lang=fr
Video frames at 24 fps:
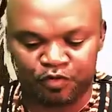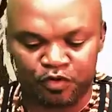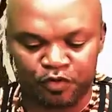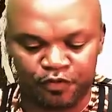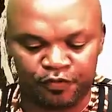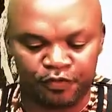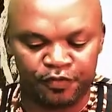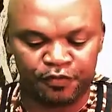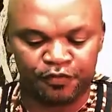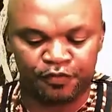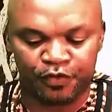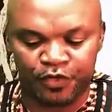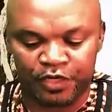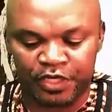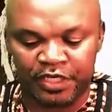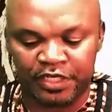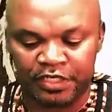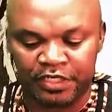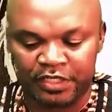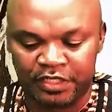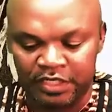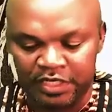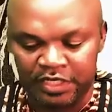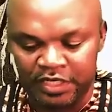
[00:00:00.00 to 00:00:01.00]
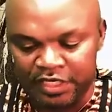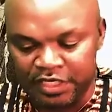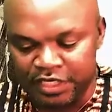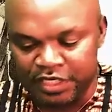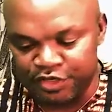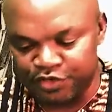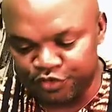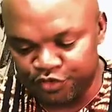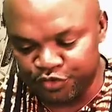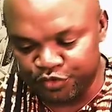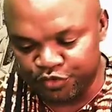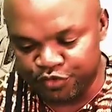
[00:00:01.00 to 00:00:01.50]
pour vous voler et
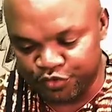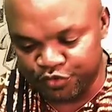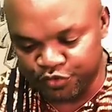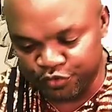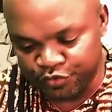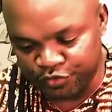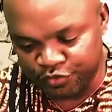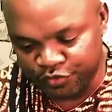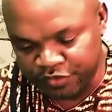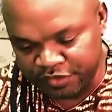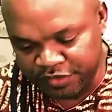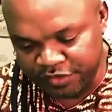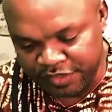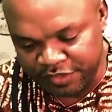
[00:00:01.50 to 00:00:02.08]
surtout,